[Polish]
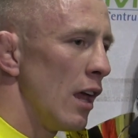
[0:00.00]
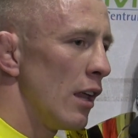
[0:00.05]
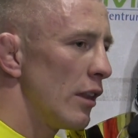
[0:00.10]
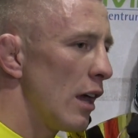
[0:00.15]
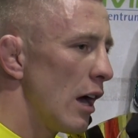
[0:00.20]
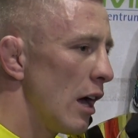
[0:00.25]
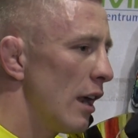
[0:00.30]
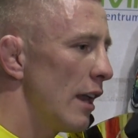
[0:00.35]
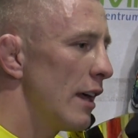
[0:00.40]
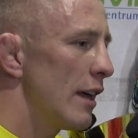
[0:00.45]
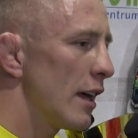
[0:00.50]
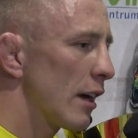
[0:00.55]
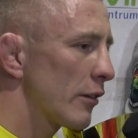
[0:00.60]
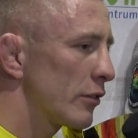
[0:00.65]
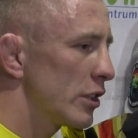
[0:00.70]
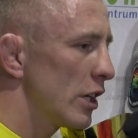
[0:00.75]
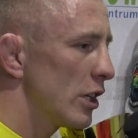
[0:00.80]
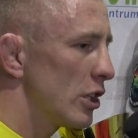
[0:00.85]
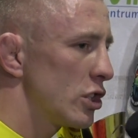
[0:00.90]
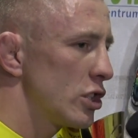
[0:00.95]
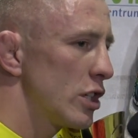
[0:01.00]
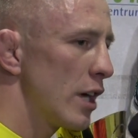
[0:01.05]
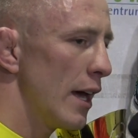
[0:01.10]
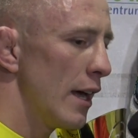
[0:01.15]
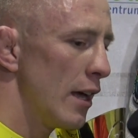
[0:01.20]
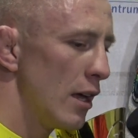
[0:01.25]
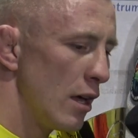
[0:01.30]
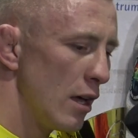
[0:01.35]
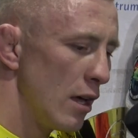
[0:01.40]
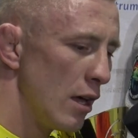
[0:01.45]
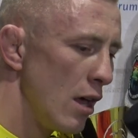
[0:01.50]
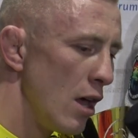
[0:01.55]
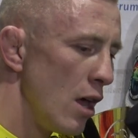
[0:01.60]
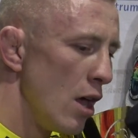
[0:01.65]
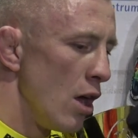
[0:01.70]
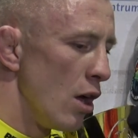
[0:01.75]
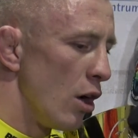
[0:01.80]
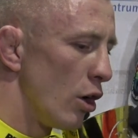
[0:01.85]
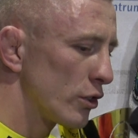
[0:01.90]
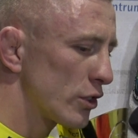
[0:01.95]
No ale jak widzieliście
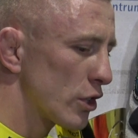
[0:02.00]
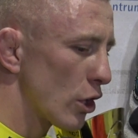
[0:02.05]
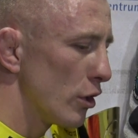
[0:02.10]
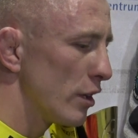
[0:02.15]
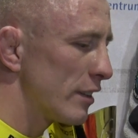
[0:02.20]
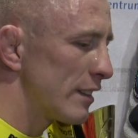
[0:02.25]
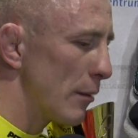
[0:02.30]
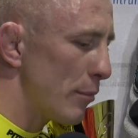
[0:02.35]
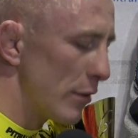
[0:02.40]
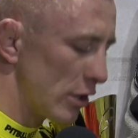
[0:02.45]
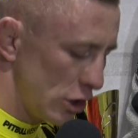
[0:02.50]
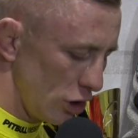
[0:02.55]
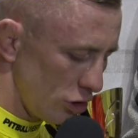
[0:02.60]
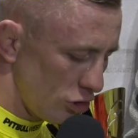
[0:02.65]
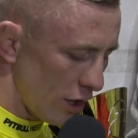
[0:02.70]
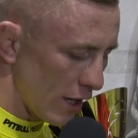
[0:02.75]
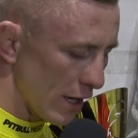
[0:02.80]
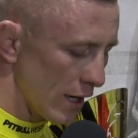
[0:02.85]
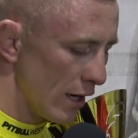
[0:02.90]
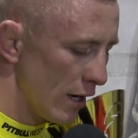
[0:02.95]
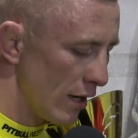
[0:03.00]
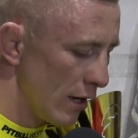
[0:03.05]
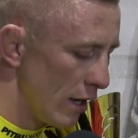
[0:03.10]
od strony zapaśniczej,